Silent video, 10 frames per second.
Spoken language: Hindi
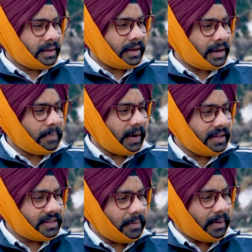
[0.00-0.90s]
अरे
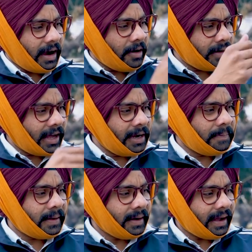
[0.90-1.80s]
भाई साहब कहा डाइट
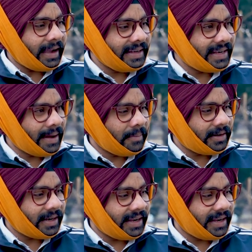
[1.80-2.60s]
पर इन्ना मोटा